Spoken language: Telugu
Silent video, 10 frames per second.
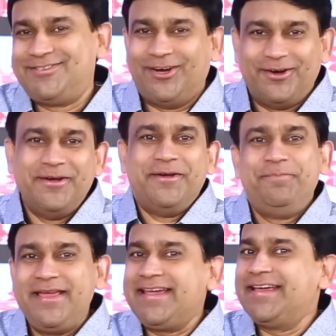సో
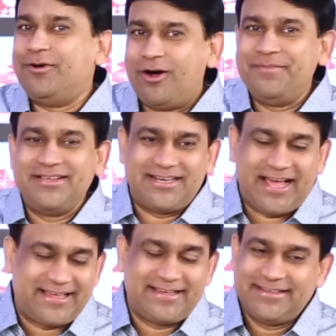బీయింగ్ ఇన్ హోమ్ ఈజ్
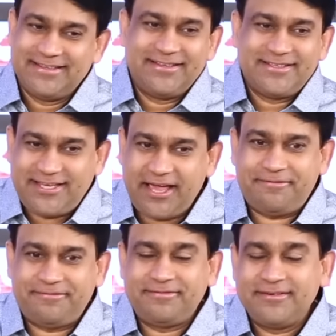లైక్
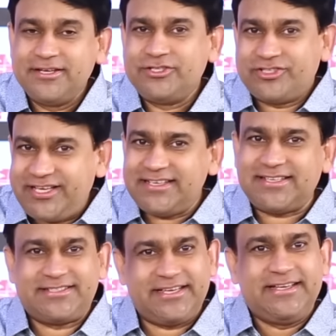సేఫ్ సో
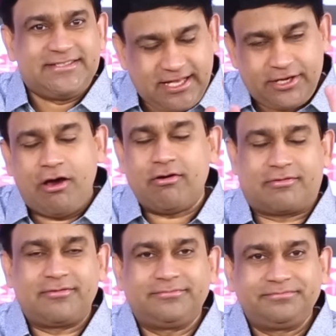జీసస్ ఈజ్ ద డోర్
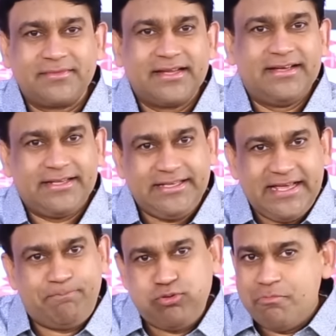
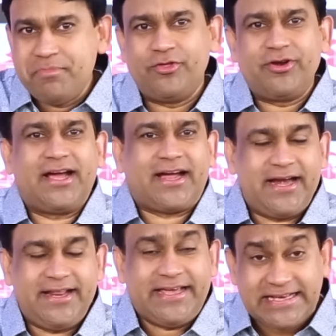ఈ భూమి మీద ఉన్నా
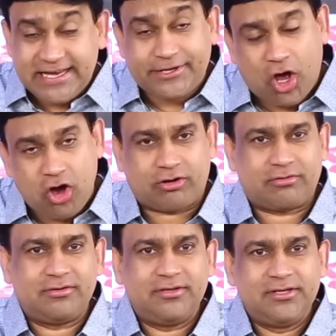కానీ హీజ్ అ డోర్
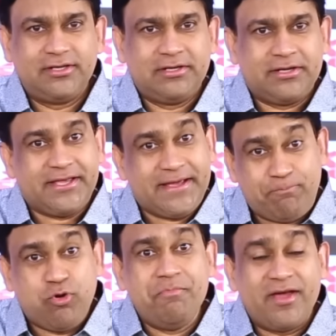ఈ
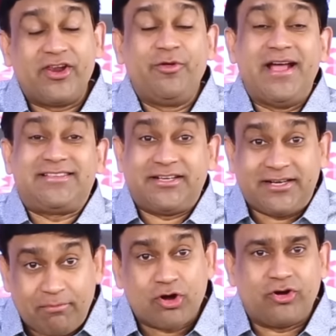భూమి మీద వేసి
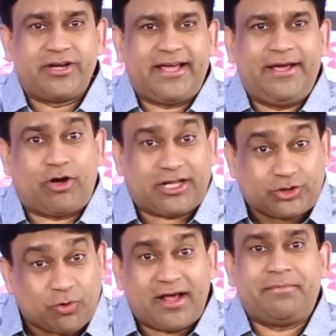నమ్ముకుంటే ఒక
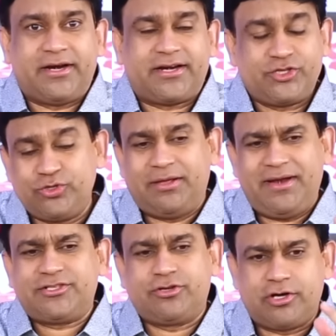ద్వారం అంట చూద్దాం
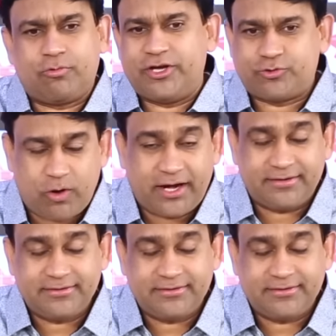లెట్స్ గో టు వర్స్ వన్